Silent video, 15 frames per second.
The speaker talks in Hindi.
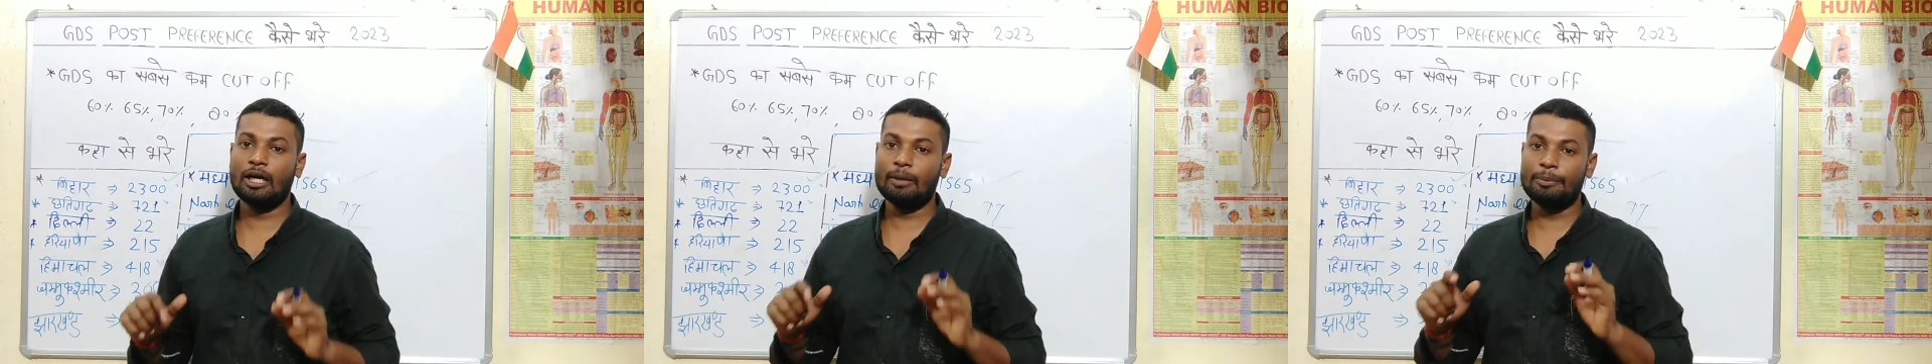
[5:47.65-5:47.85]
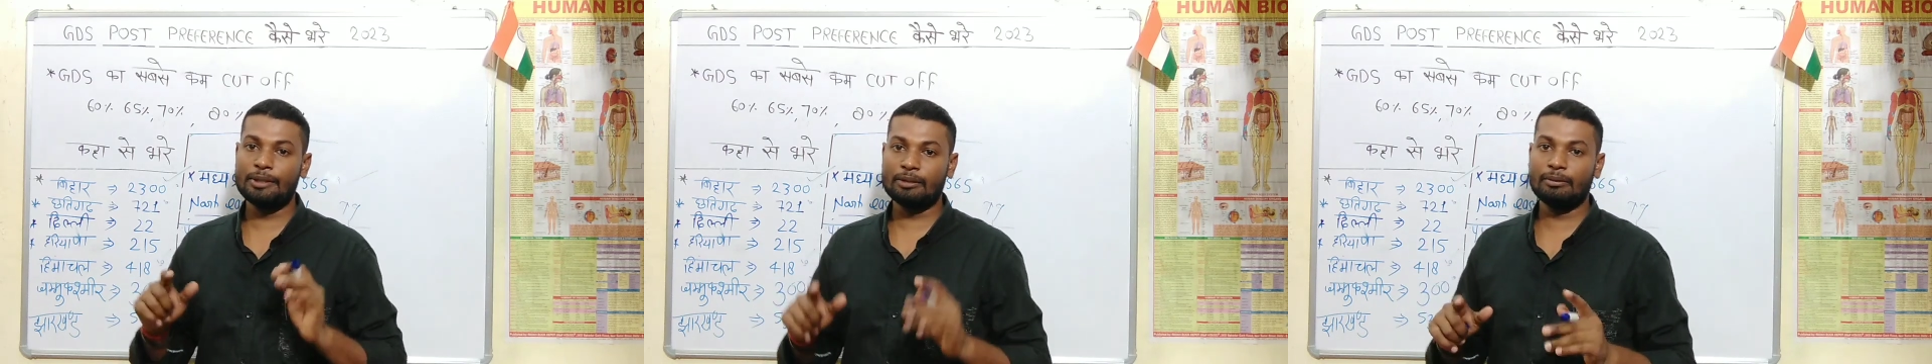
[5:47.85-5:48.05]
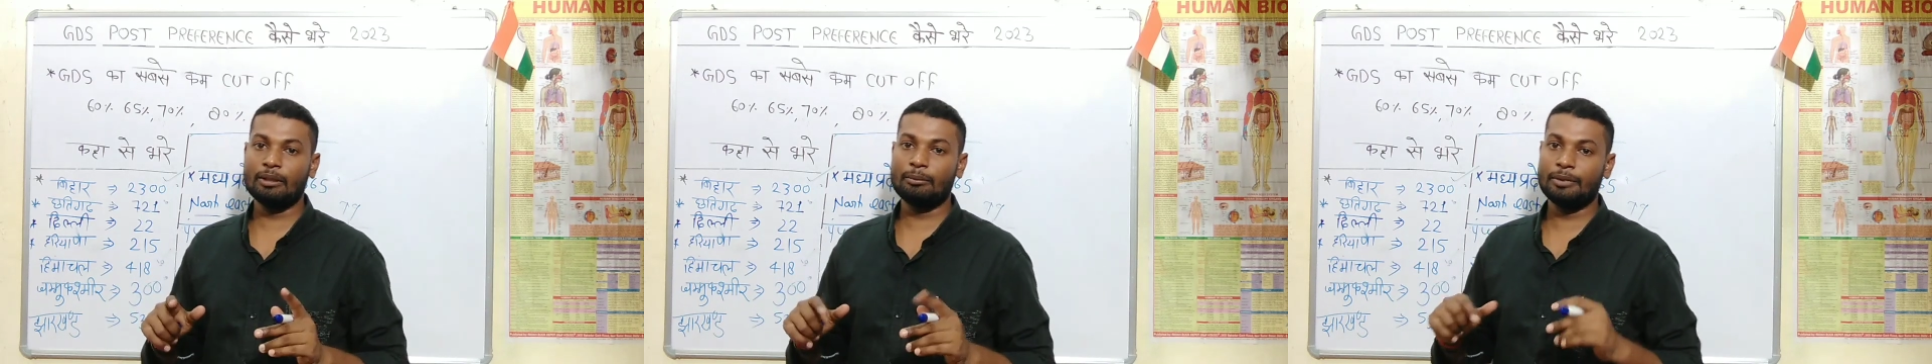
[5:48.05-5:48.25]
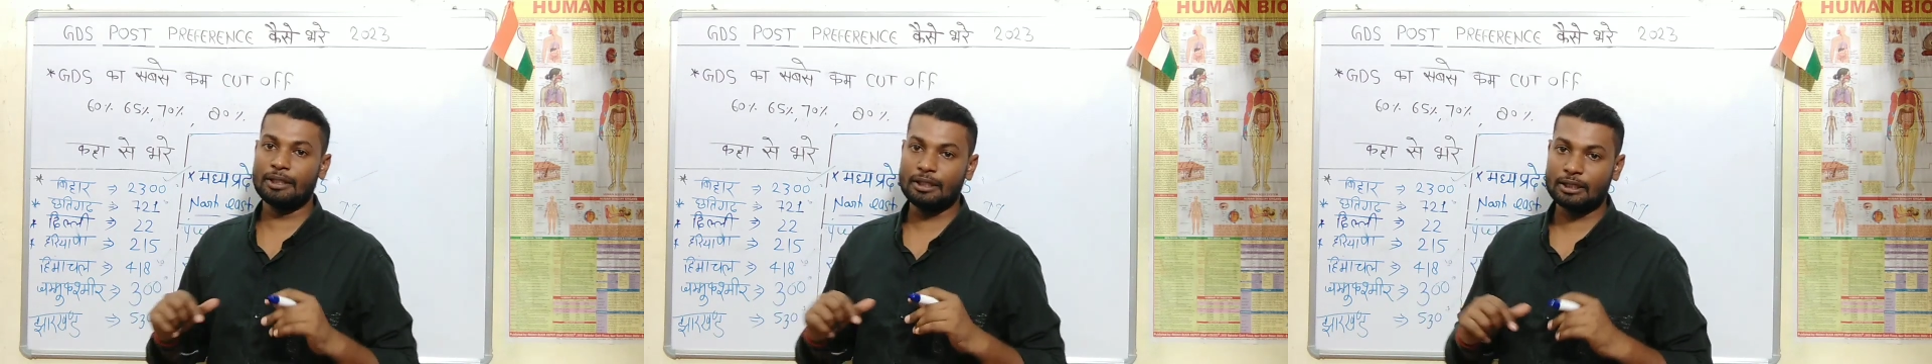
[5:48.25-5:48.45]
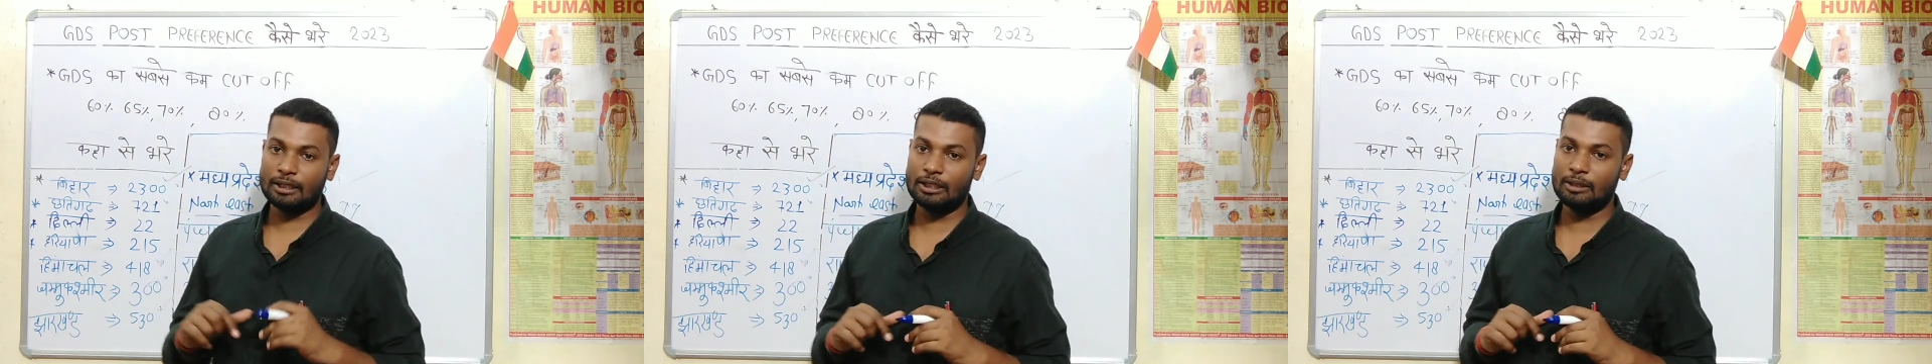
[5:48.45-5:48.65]
आप एक बार
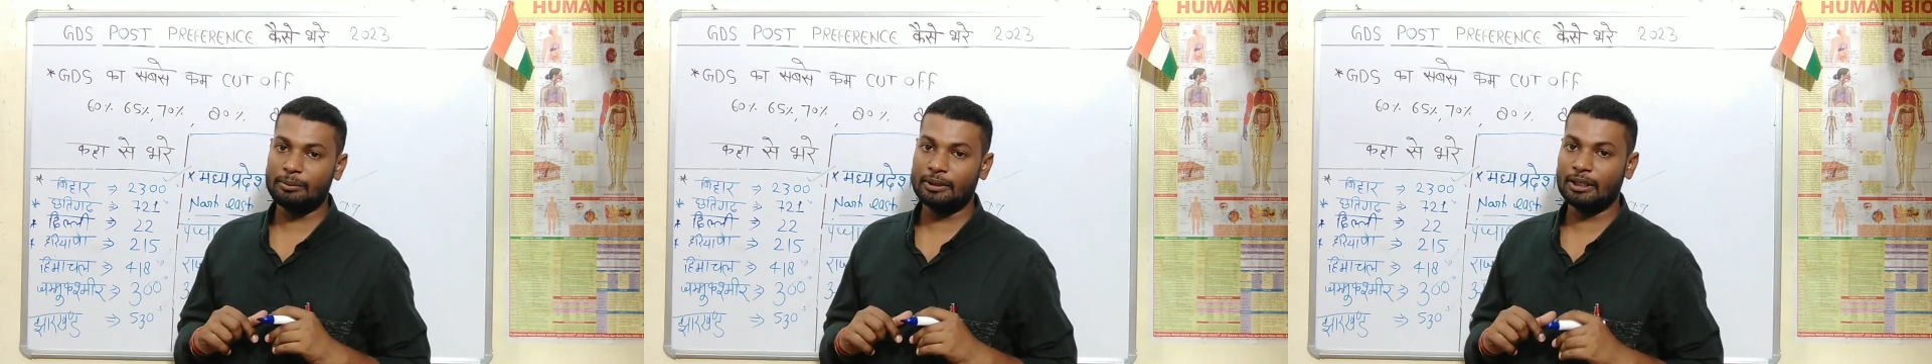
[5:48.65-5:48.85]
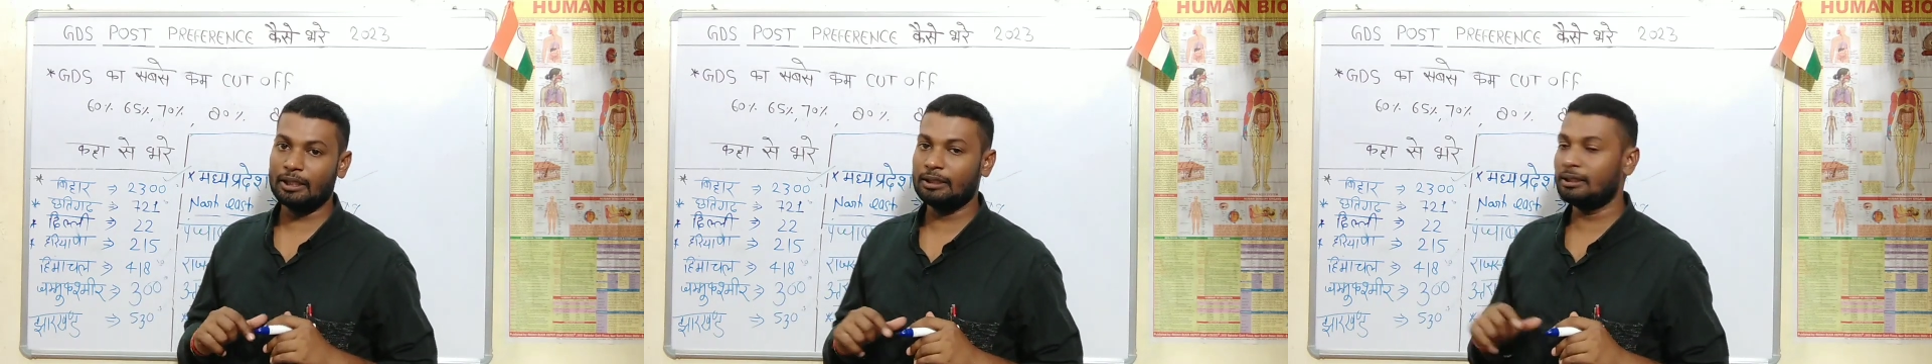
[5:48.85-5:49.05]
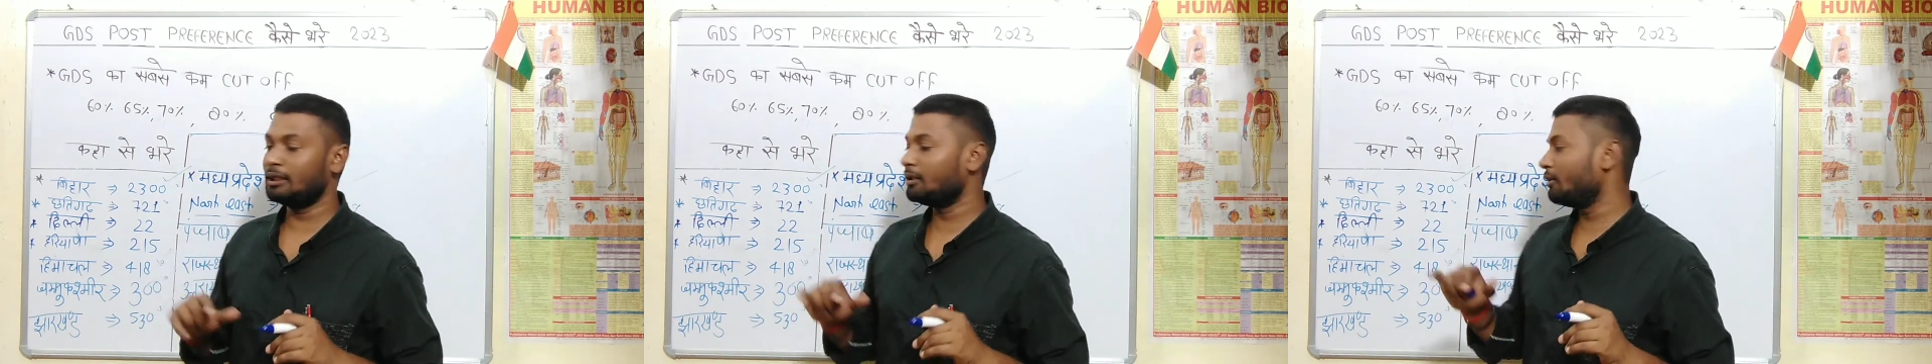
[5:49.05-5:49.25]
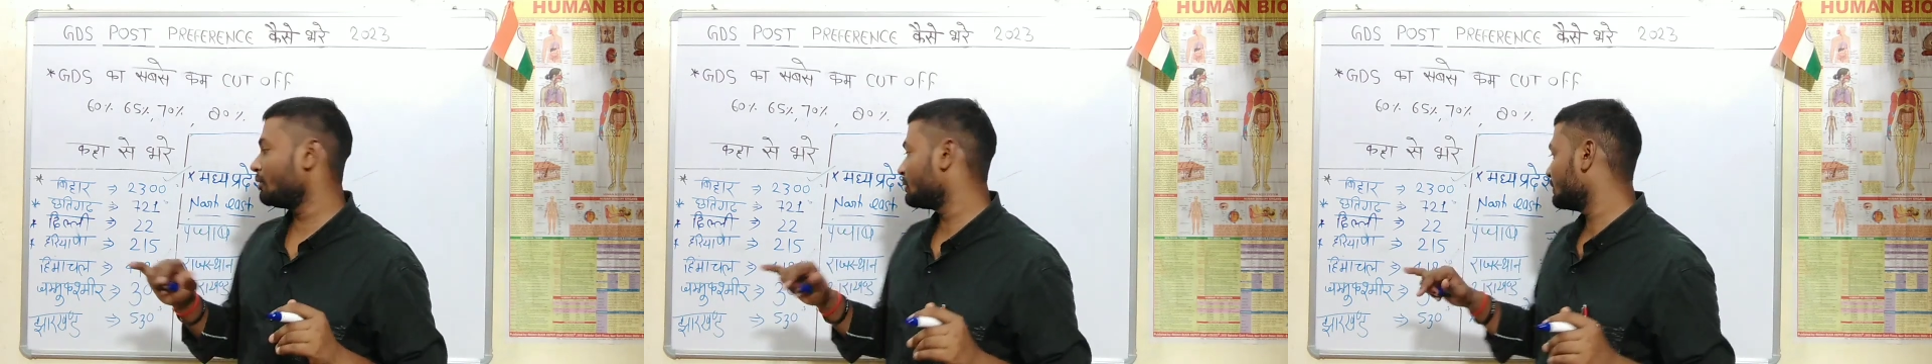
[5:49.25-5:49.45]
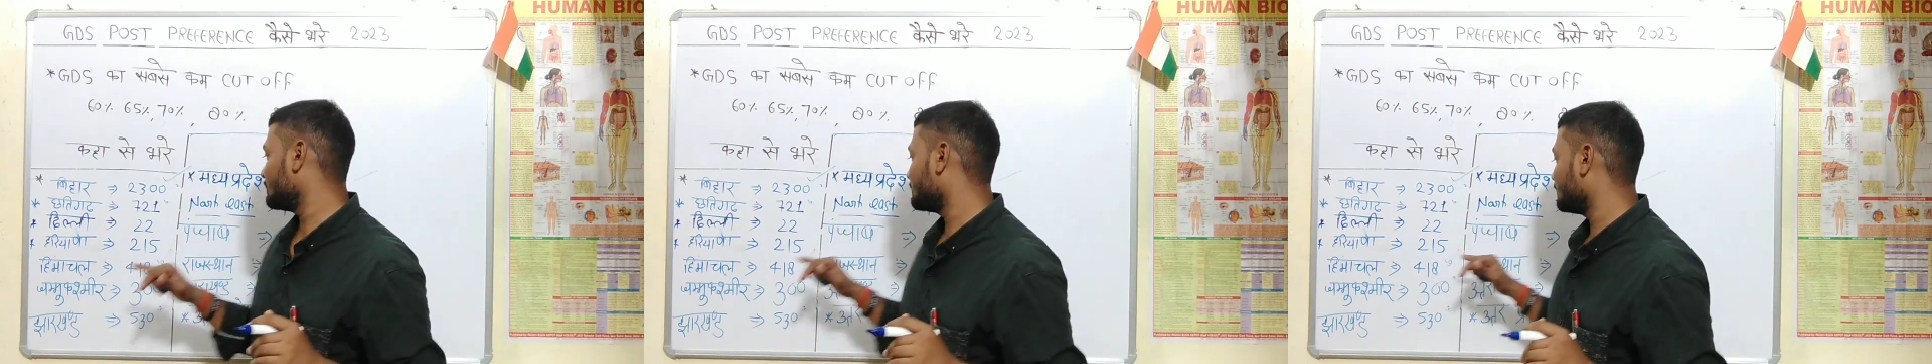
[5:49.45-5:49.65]
मेरे कहने पे डालिए
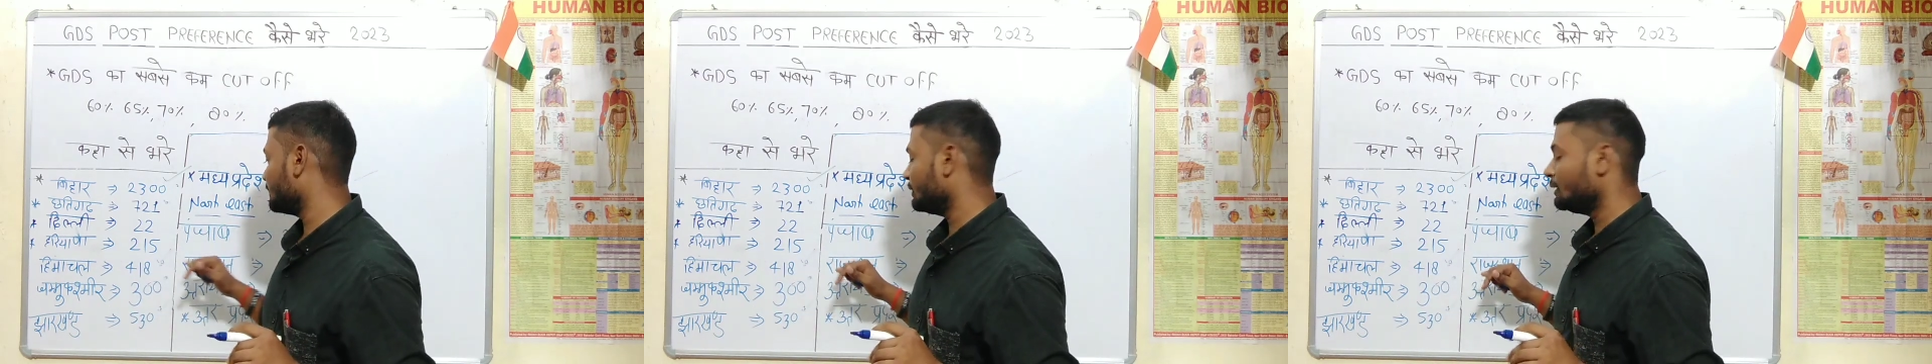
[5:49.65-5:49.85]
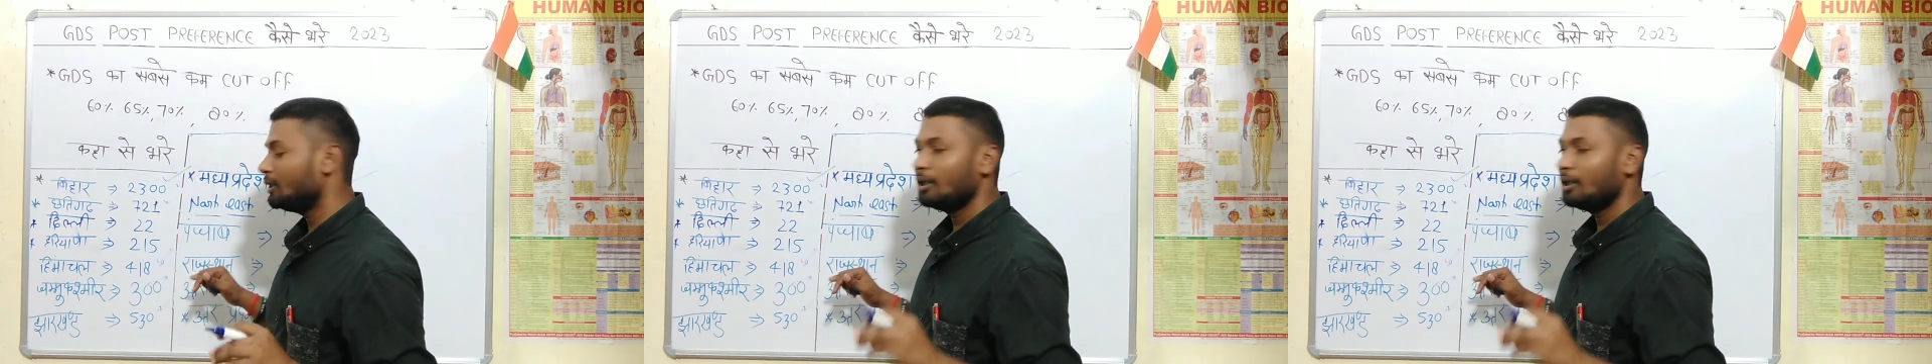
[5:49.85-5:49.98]
नॉर्थ ईस्ट है